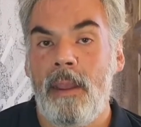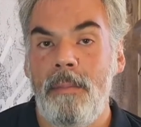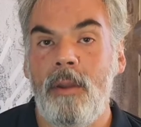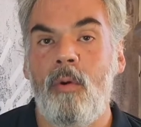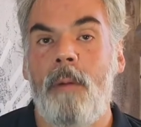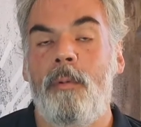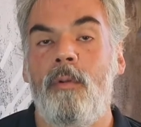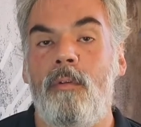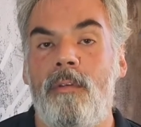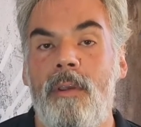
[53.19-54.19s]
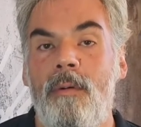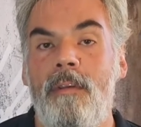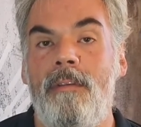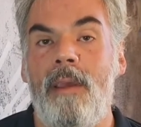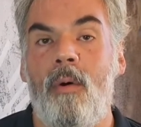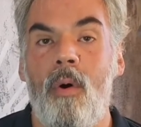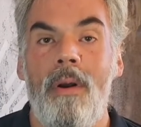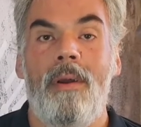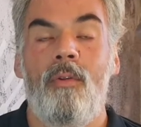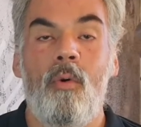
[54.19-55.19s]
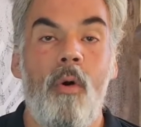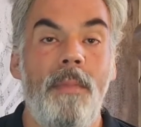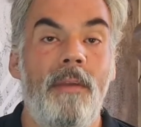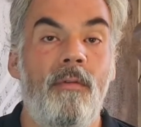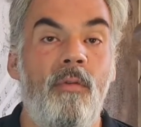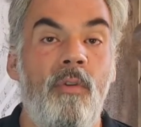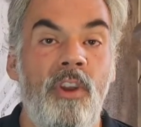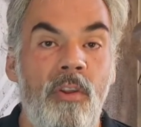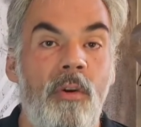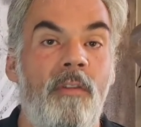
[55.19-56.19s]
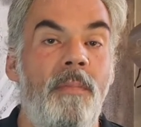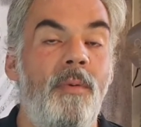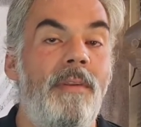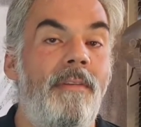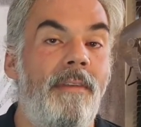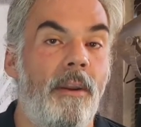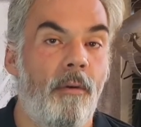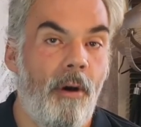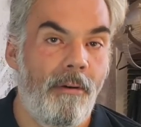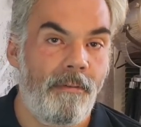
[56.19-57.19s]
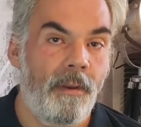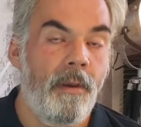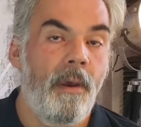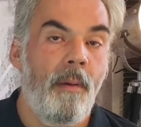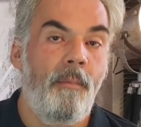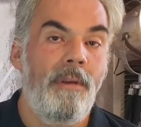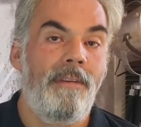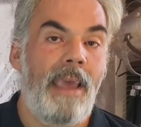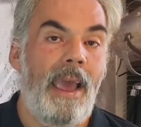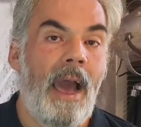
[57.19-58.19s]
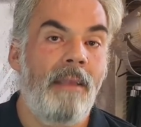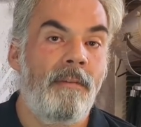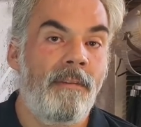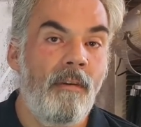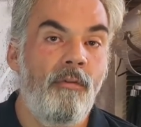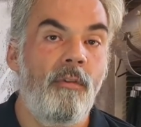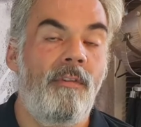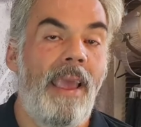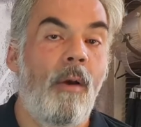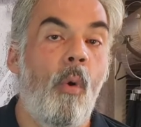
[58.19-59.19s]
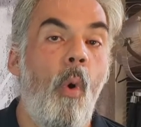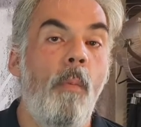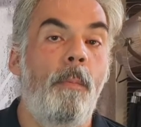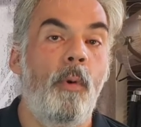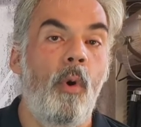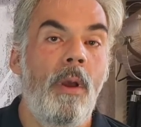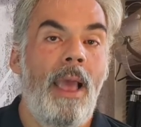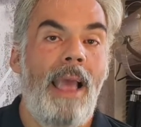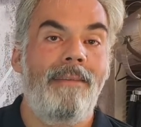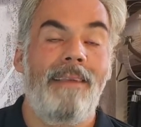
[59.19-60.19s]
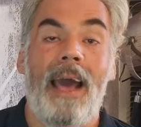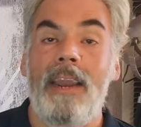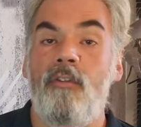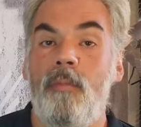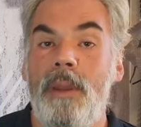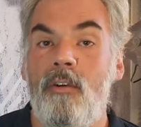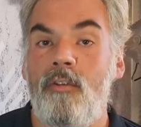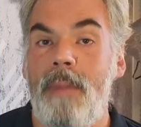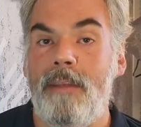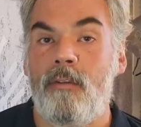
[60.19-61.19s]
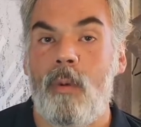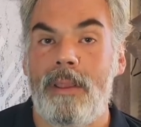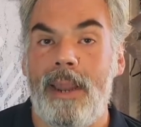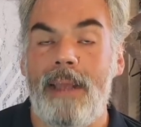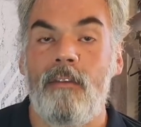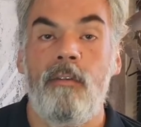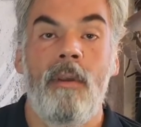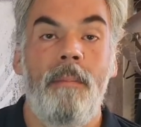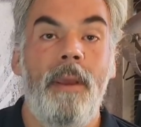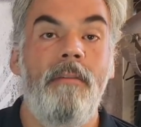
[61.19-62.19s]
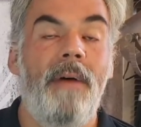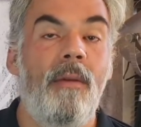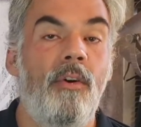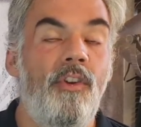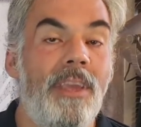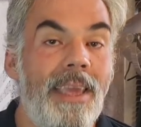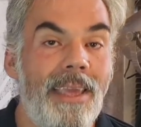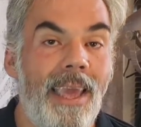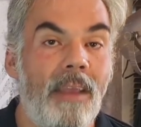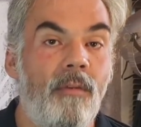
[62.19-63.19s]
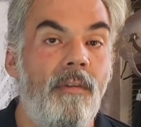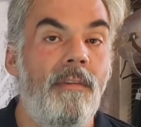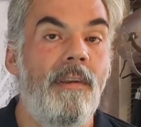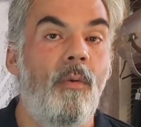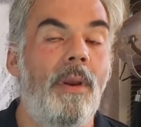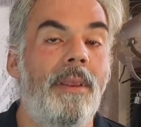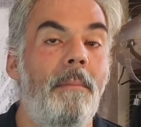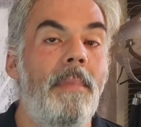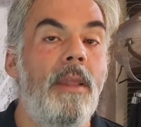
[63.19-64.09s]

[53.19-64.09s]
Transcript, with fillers: terminou a produção, e encerrou no começo de 2019. Pois é, a São José comprou essa área de 1 milhão de metros quadrados pelo valor de 550